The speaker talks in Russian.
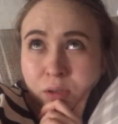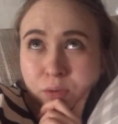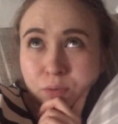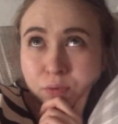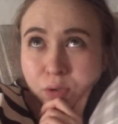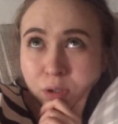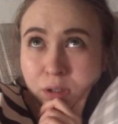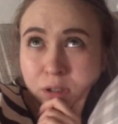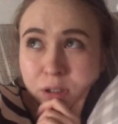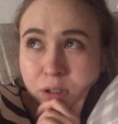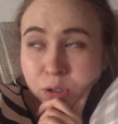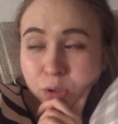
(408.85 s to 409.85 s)
Вот,
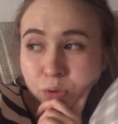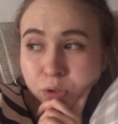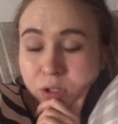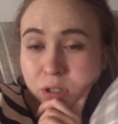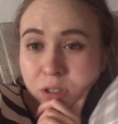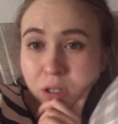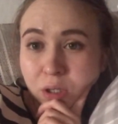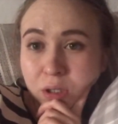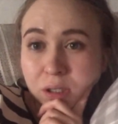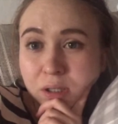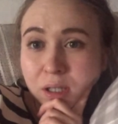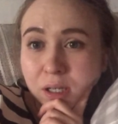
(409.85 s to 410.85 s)
уже не знаю,
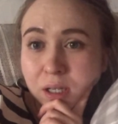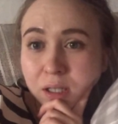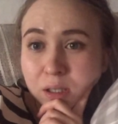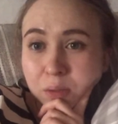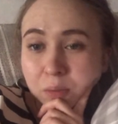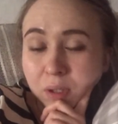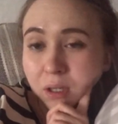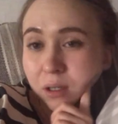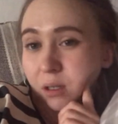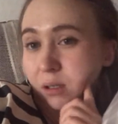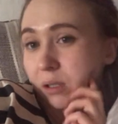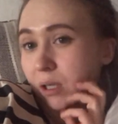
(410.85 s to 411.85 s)
когда летом или
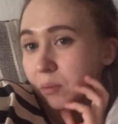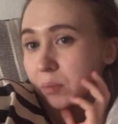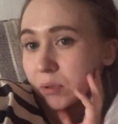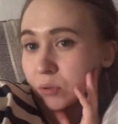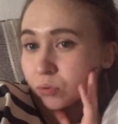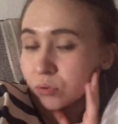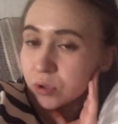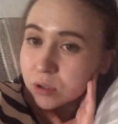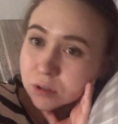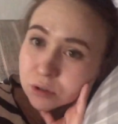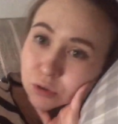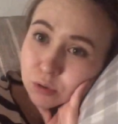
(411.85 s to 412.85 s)
когда
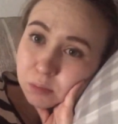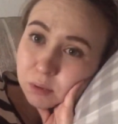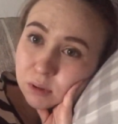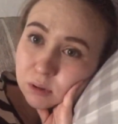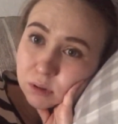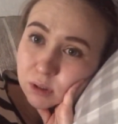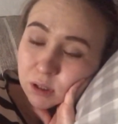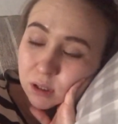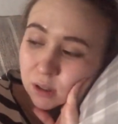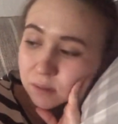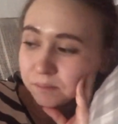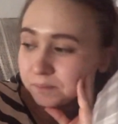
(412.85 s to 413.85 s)
получится, чтобы она